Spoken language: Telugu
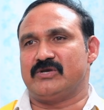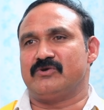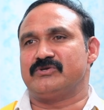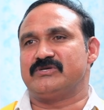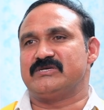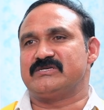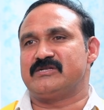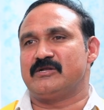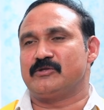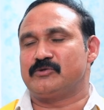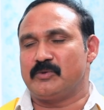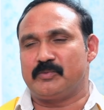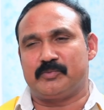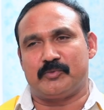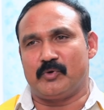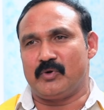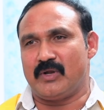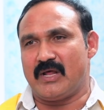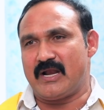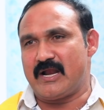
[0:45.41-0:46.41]
సేవ చేసిన
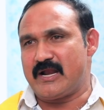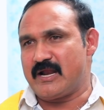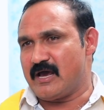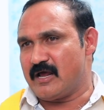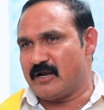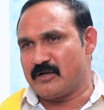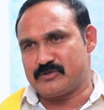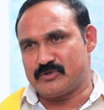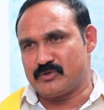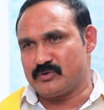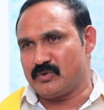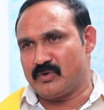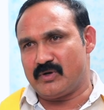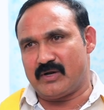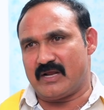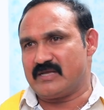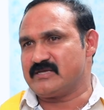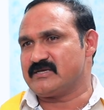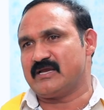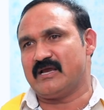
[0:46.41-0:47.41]
తృప్తి ఉండాలనే ఆలోచనతో
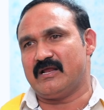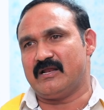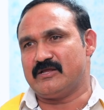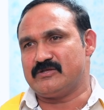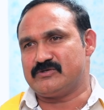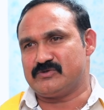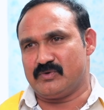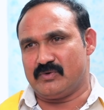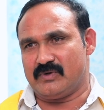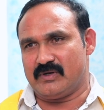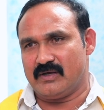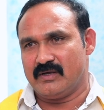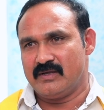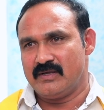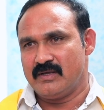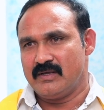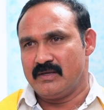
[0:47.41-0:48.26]
రాజకీయాలు ఎంచుకున్నా